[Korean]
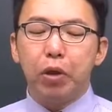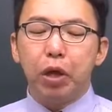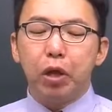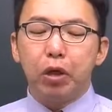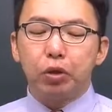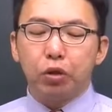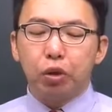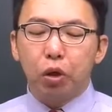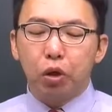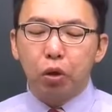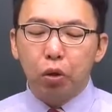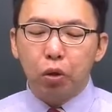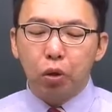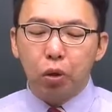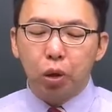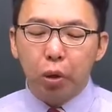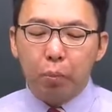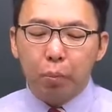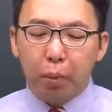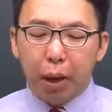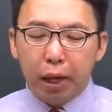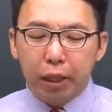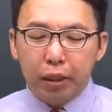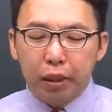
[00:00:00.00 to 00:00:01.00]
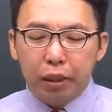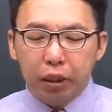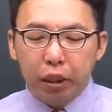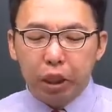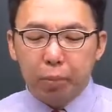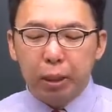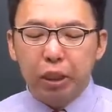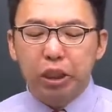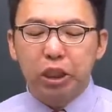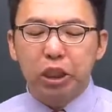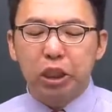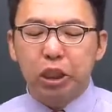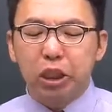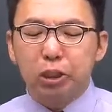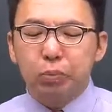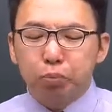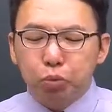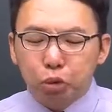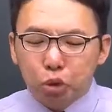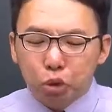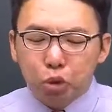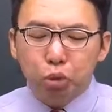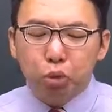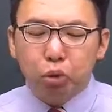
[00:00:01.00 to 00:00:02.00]
선로의 말단에만
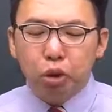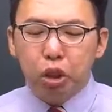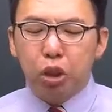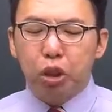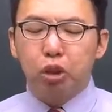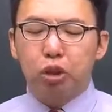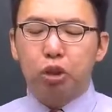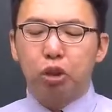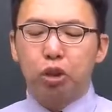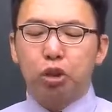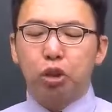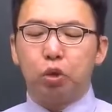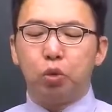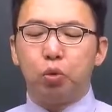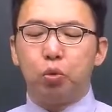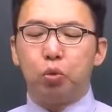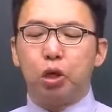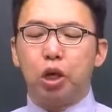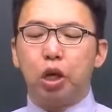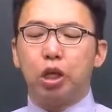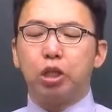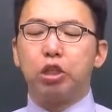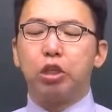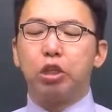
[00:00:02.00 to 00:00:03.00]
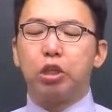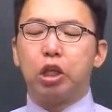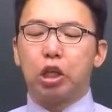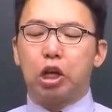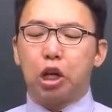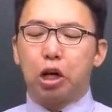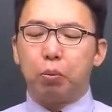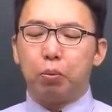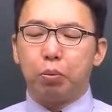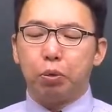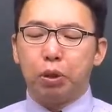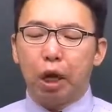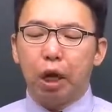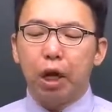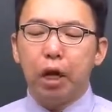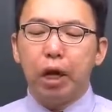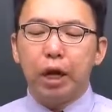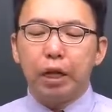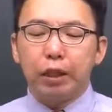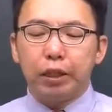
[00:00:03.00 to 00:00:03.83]
집중되어 있을 경우에 전압 강화보다